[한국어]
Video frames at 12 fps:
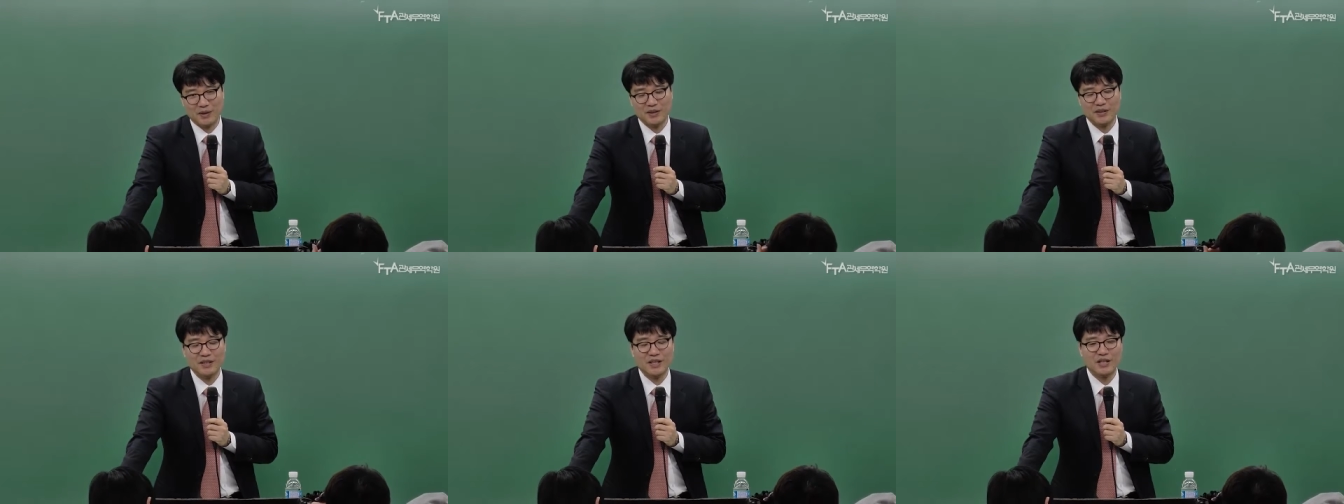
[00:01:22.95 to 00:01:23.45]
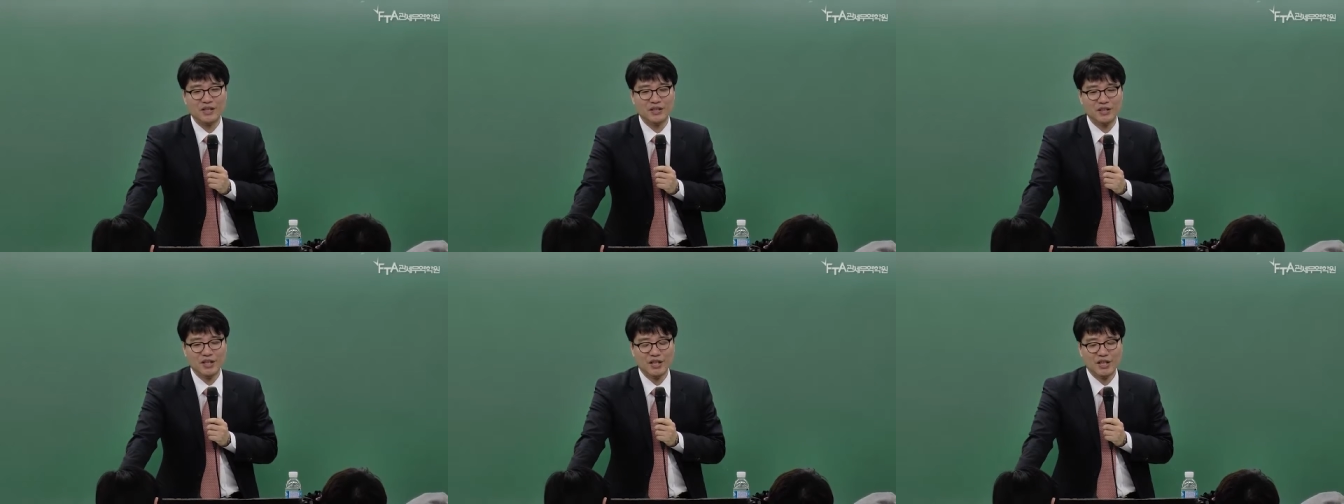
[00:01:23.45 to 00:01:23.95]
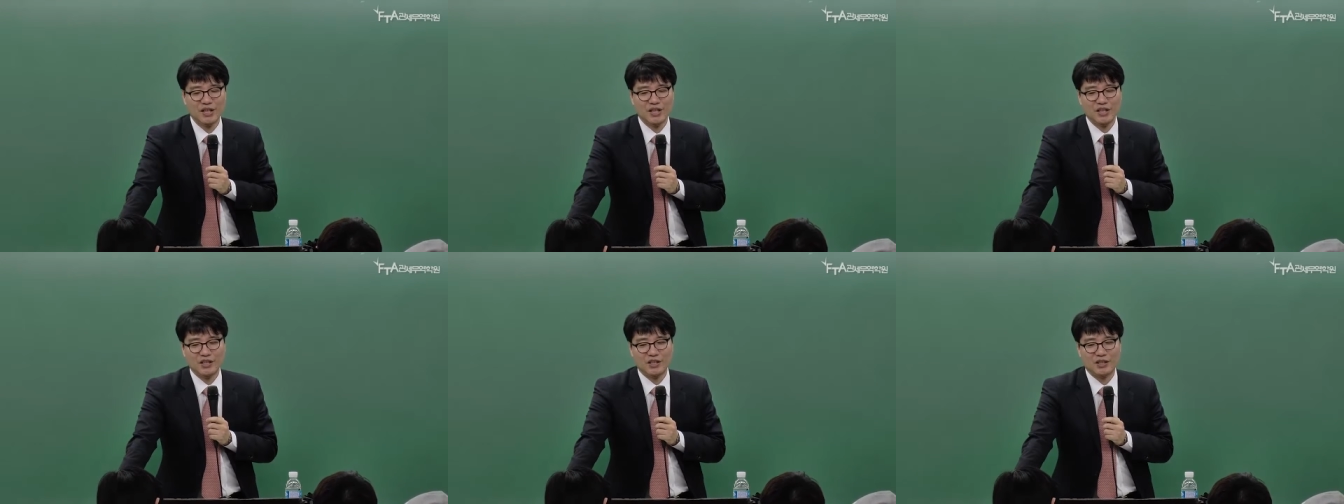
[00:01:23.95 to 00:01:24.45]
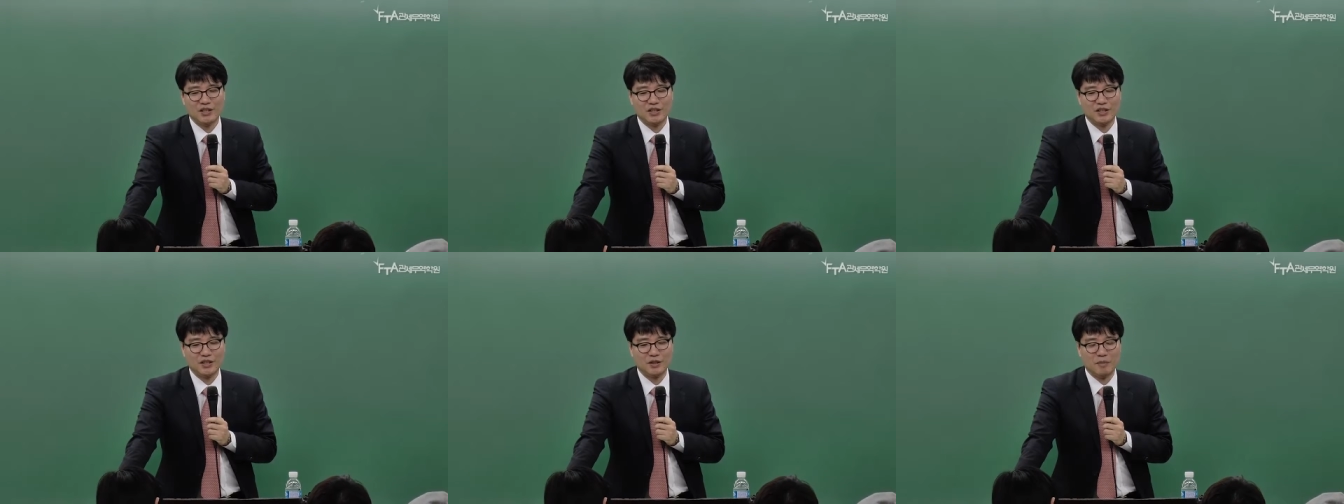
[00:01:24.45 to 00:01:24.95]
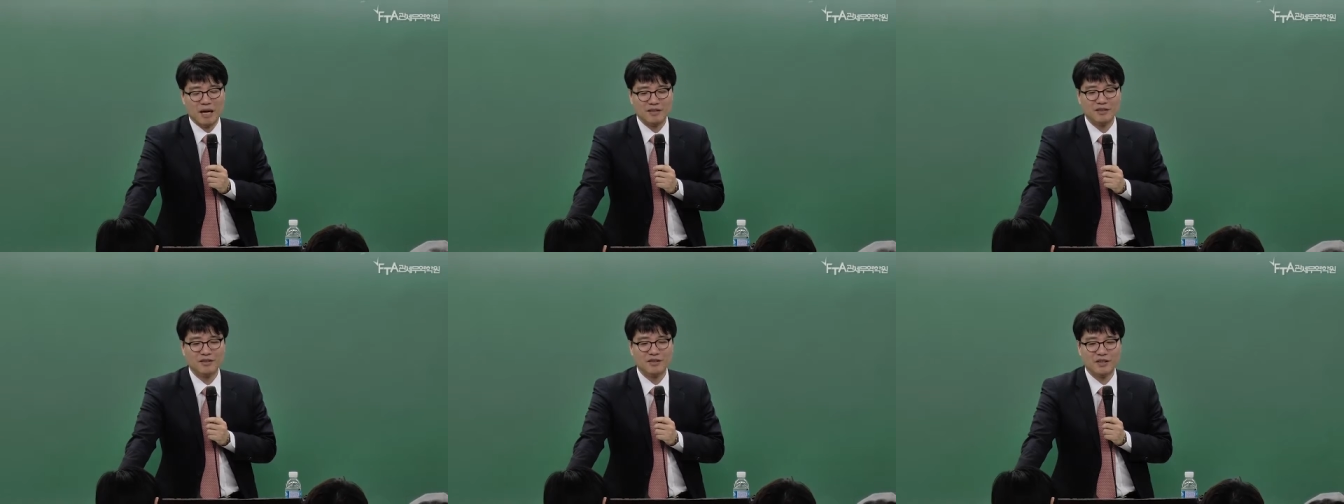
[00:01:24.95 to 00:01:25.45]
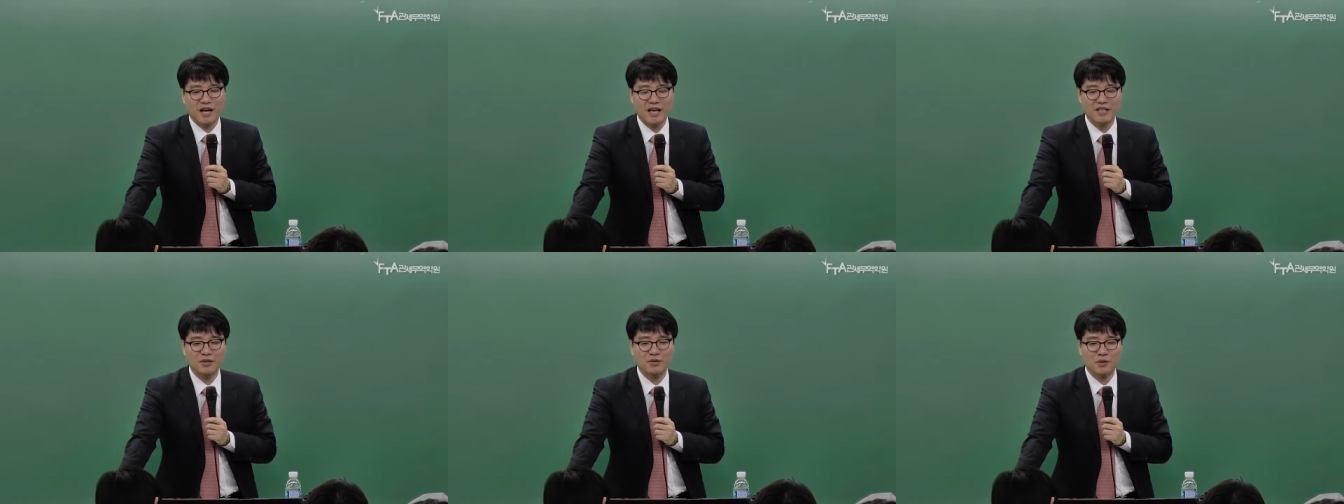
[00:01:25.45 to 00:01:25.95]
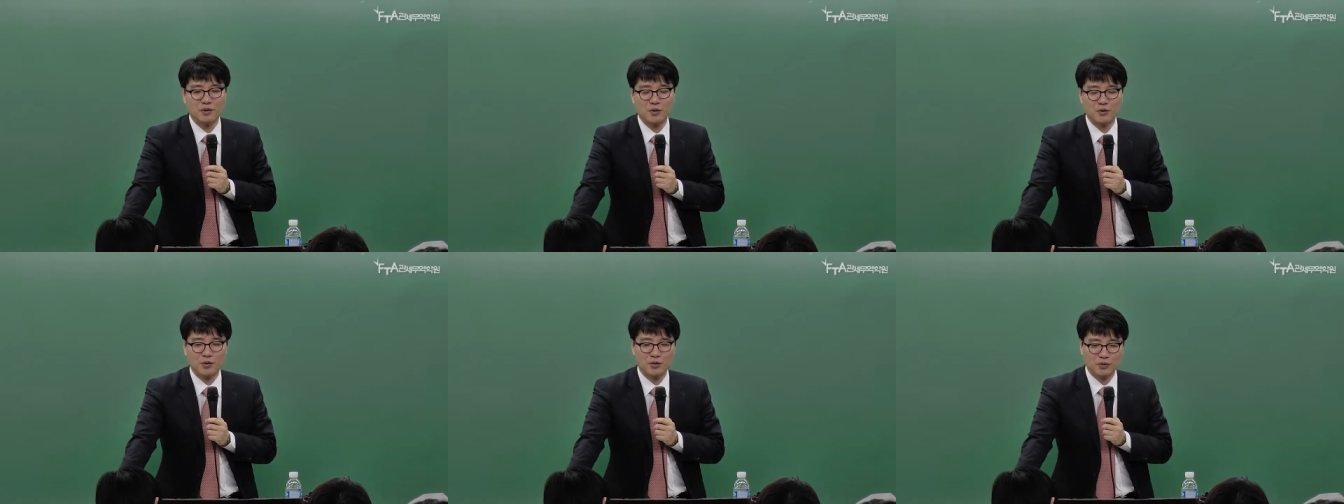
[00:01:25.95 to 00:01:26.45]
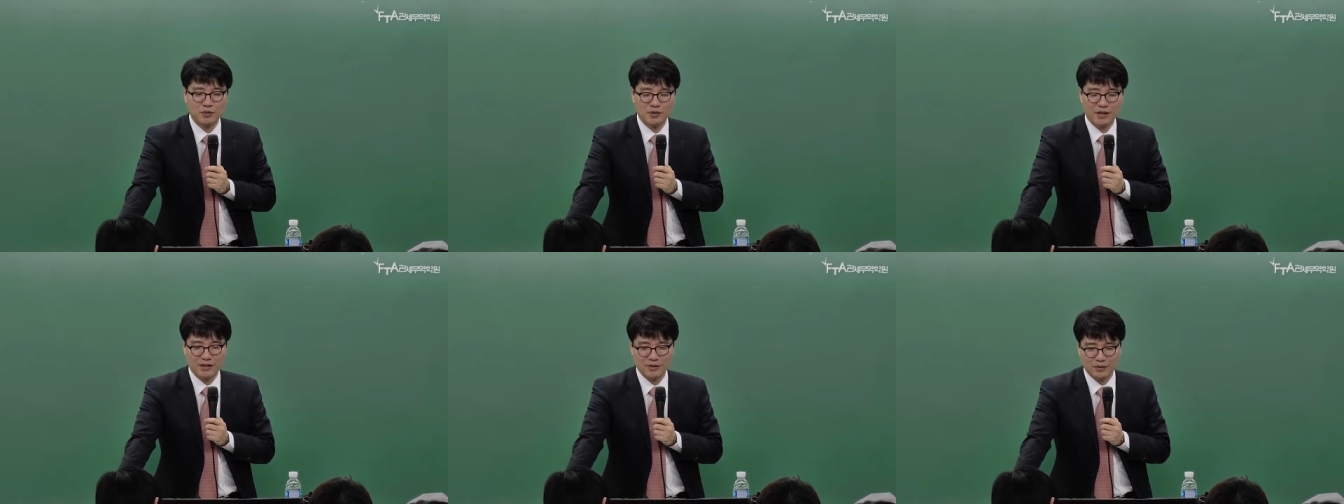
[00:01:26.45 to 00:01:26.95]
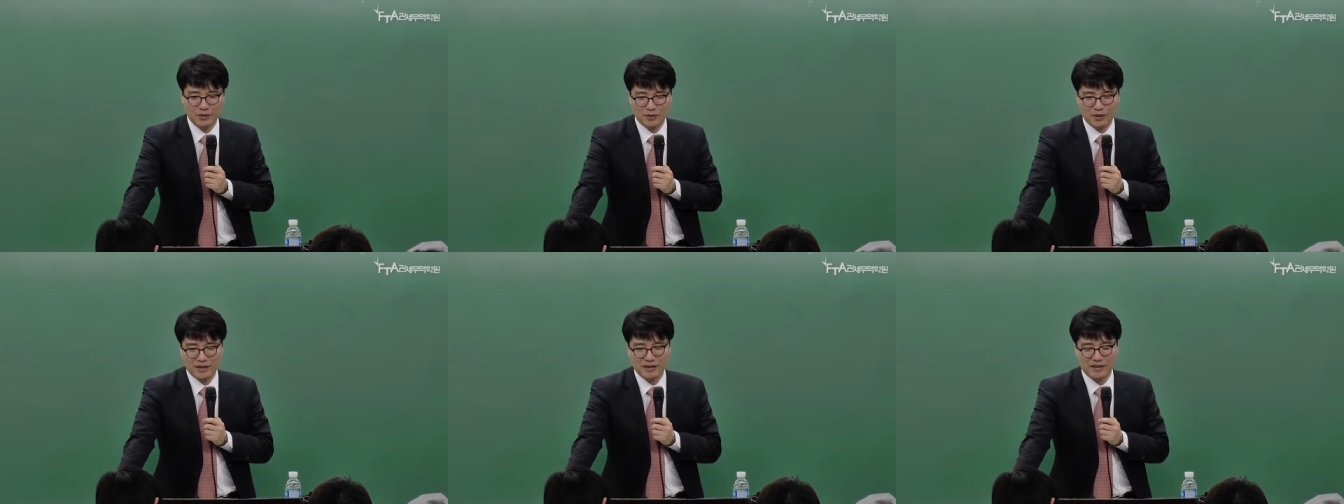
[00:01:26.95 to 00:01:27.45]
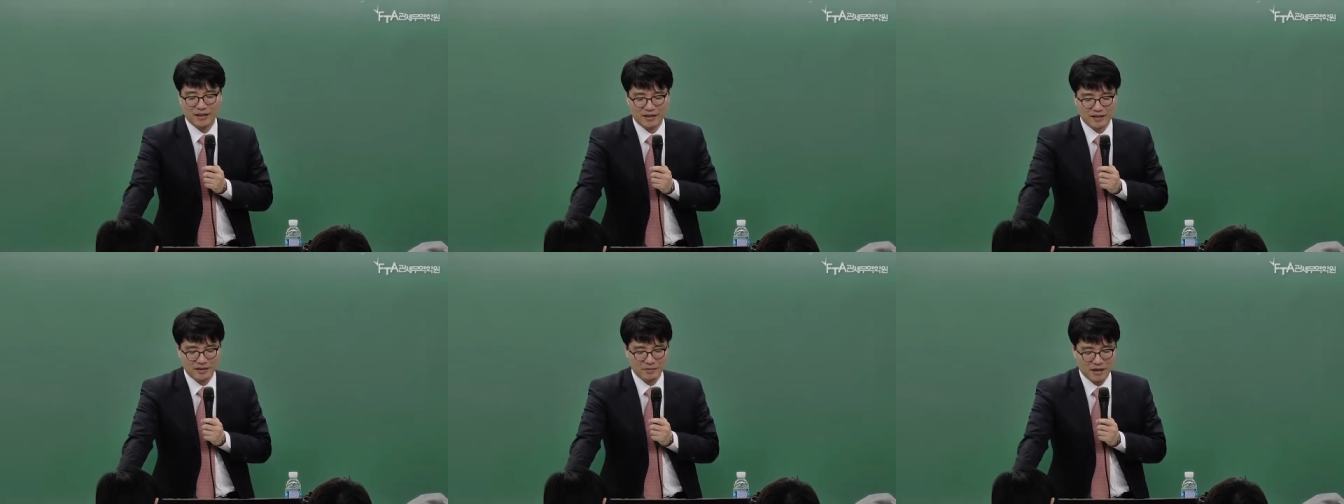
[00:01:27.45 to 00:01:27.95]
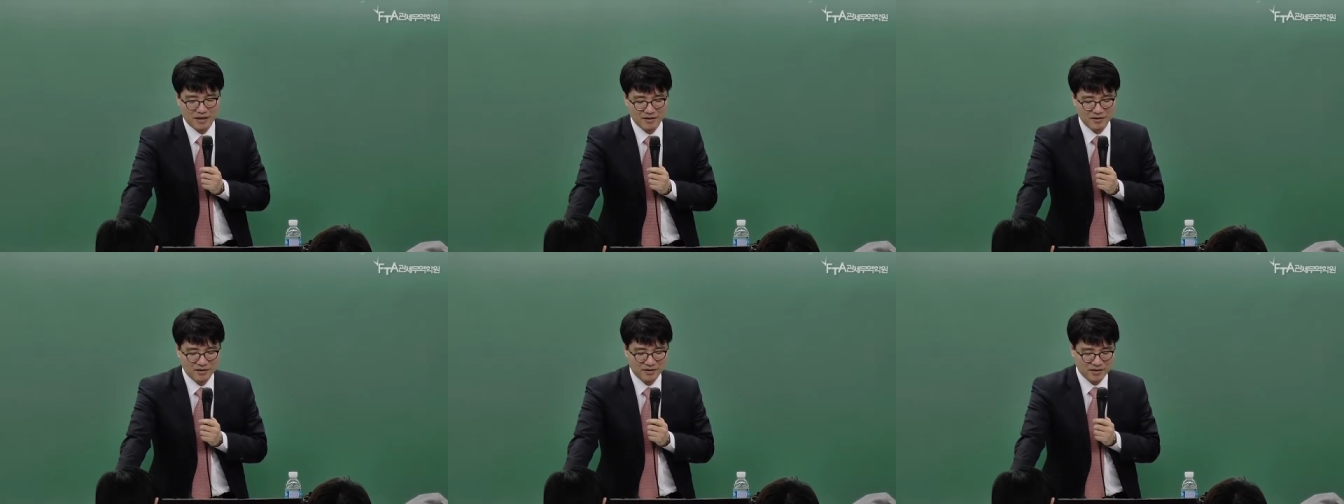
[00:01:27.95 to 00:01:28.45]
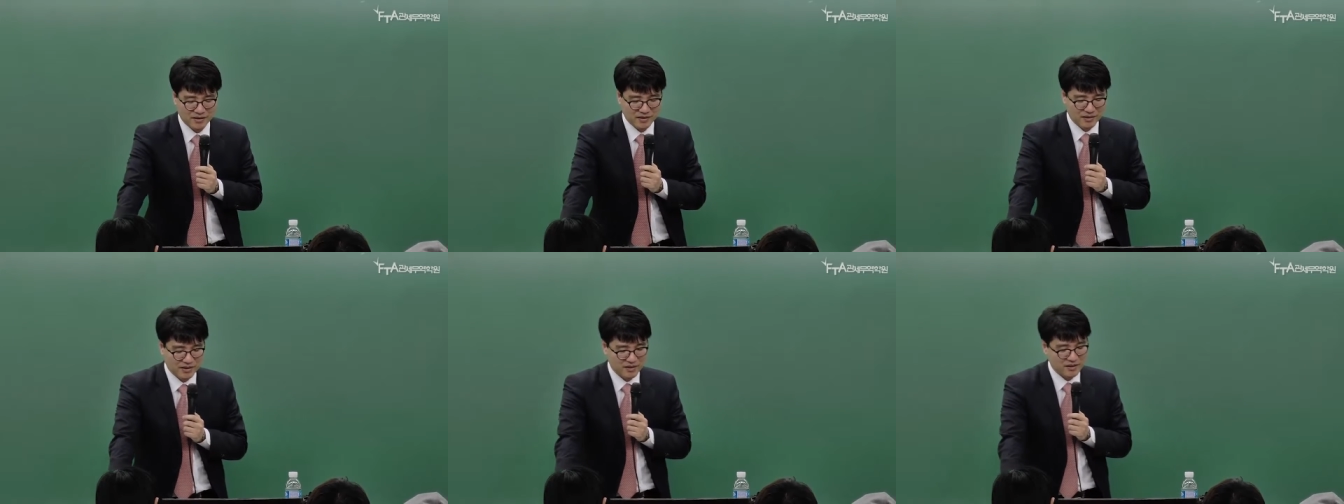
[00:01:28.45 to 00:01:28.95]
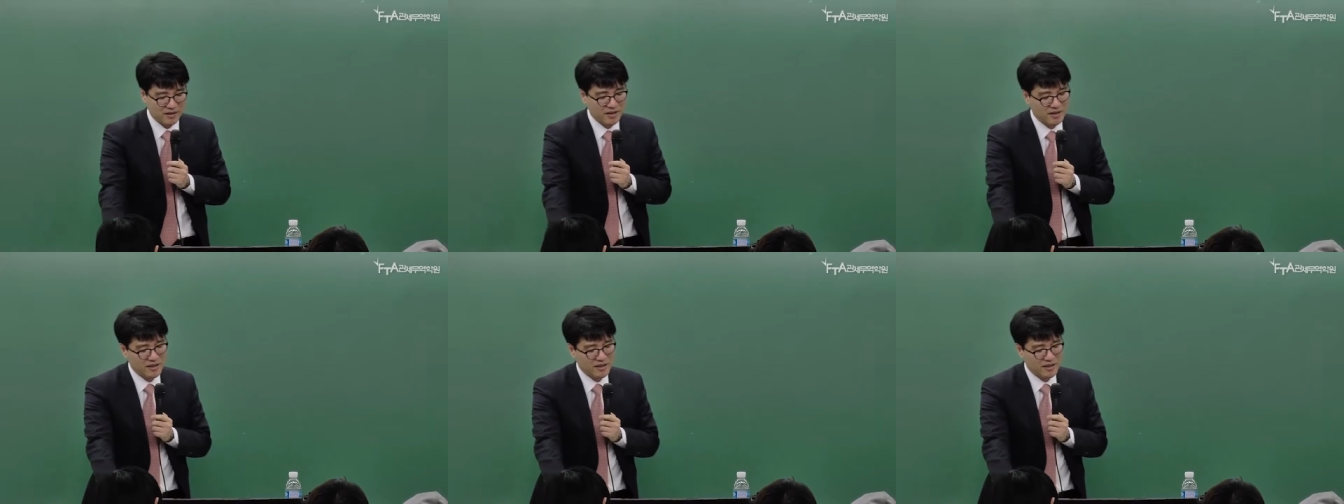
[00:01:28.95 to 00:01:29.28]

거기에는 어, 많은 것들이 할인도 있고 조건도는 사정도 있고 하니까 많이 흩어져 있는데 이제